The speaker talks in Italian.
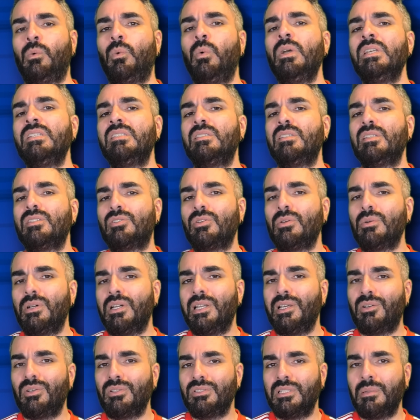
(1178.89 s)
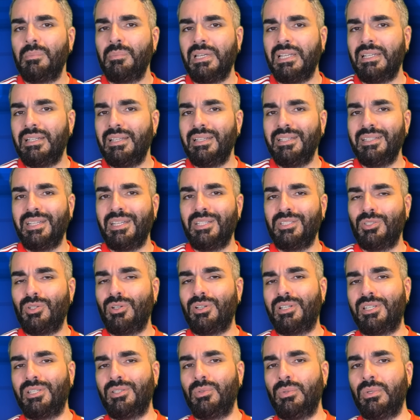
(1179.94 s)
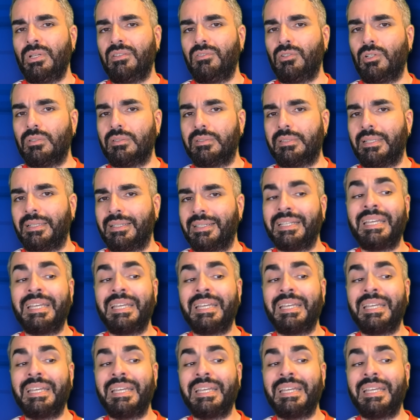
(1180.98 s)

queste sono le cose belle dei giochi di una volta,